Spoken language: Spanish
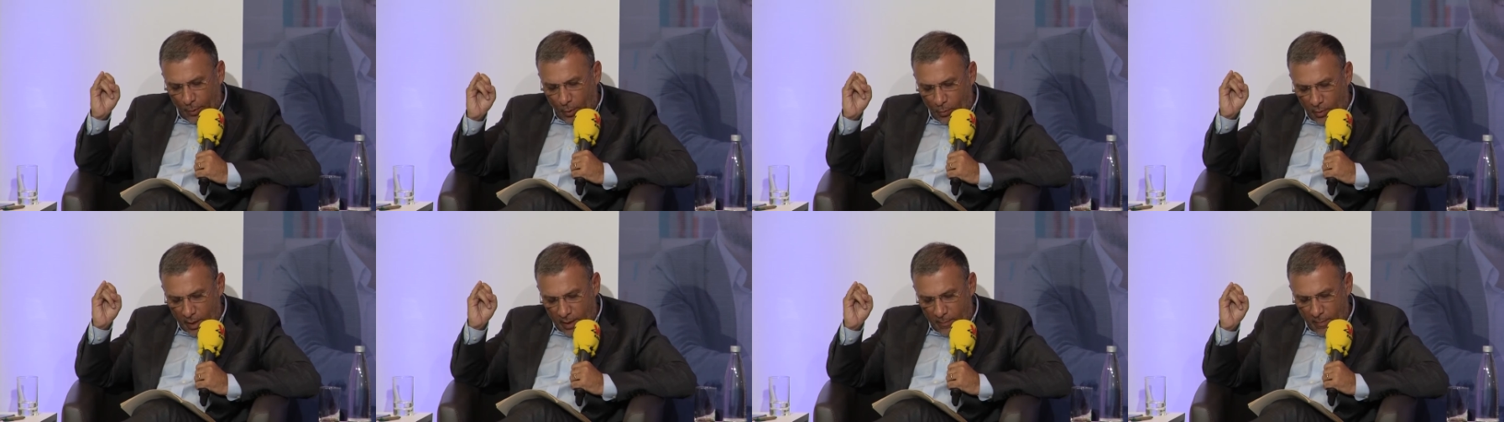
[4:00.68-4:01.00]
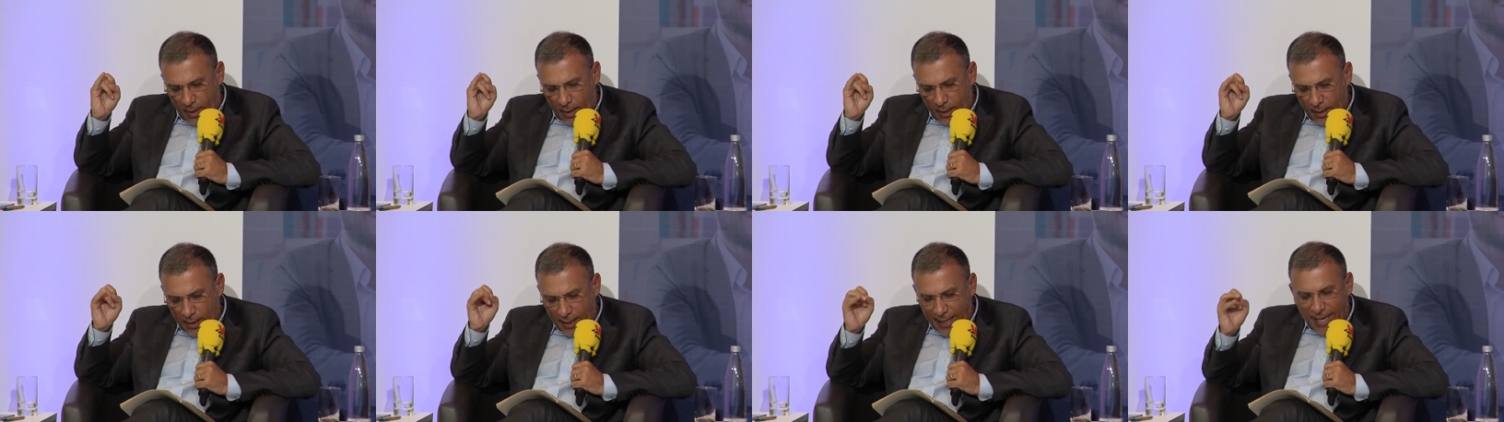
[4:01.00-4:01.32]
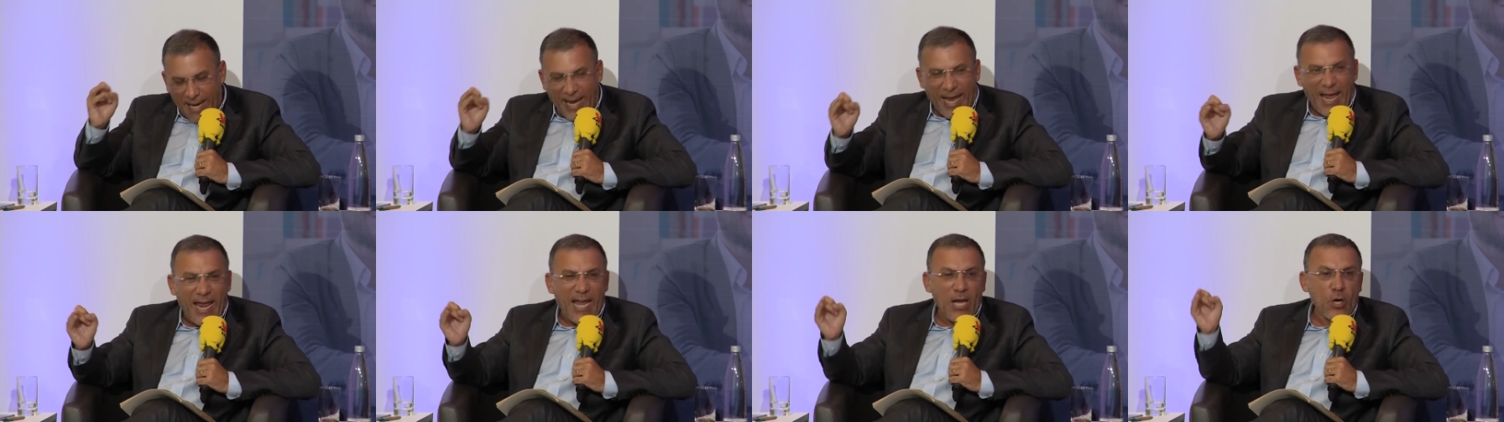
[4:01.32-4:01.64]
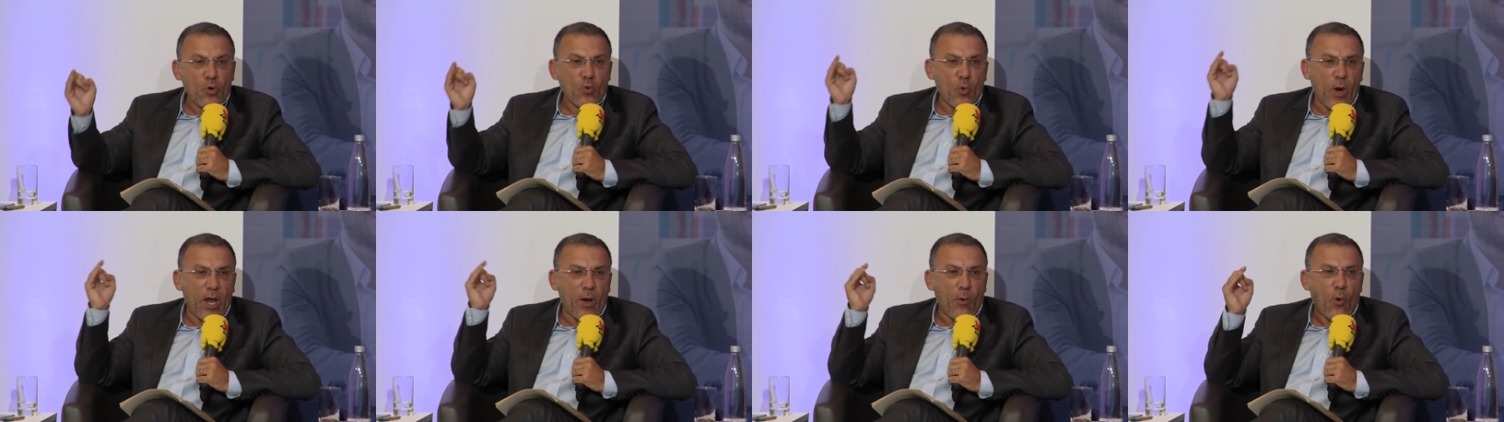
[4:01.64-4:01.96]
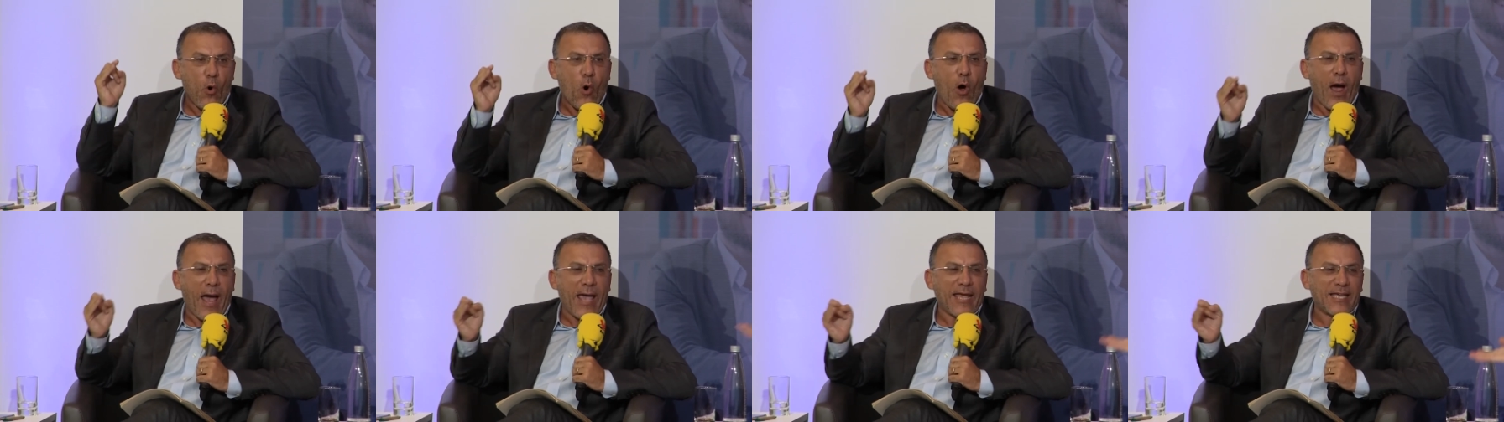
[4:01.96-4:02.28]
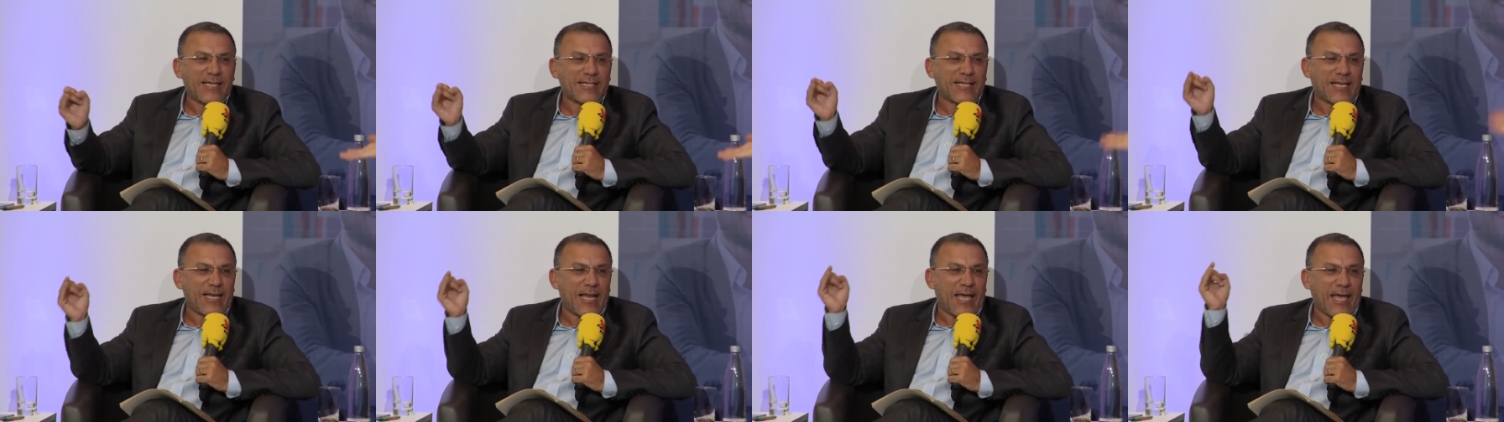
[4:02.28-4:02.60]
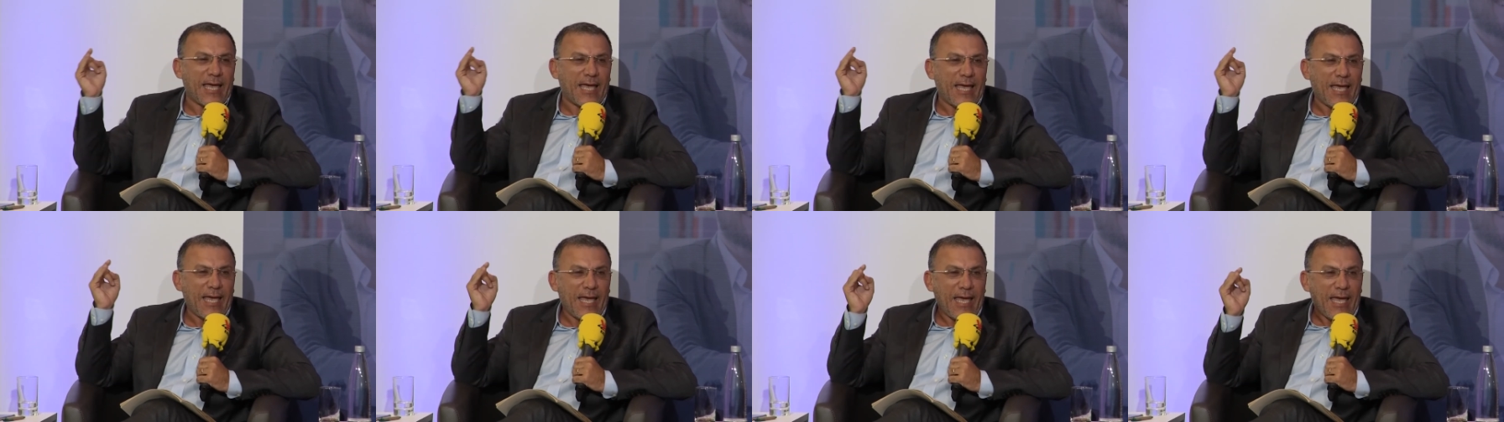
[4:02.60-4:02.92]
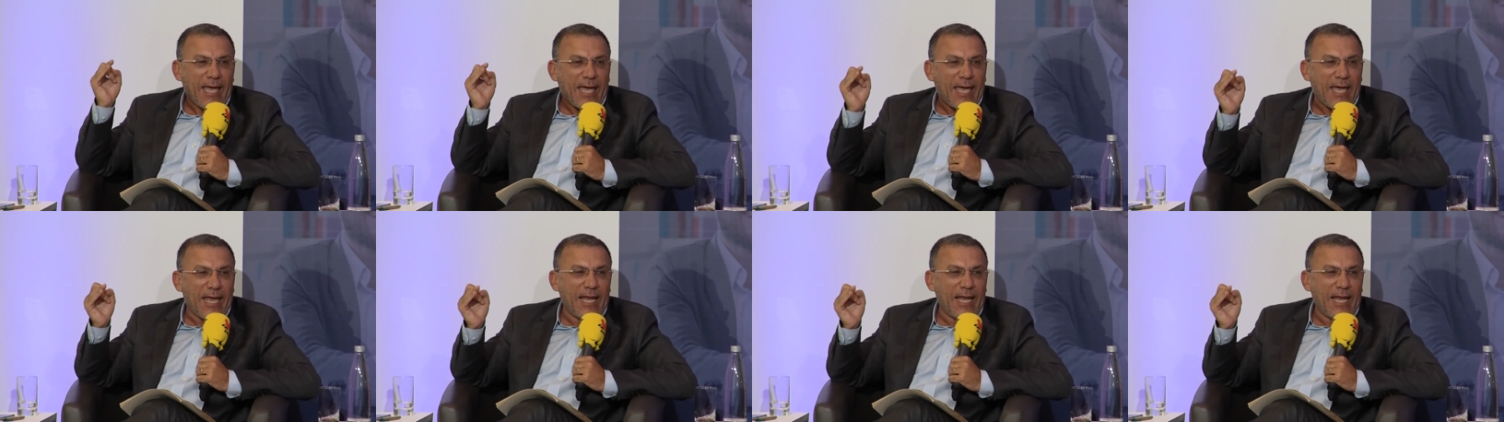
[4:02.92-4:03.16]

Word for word: problema. el nuevo, aislamiento.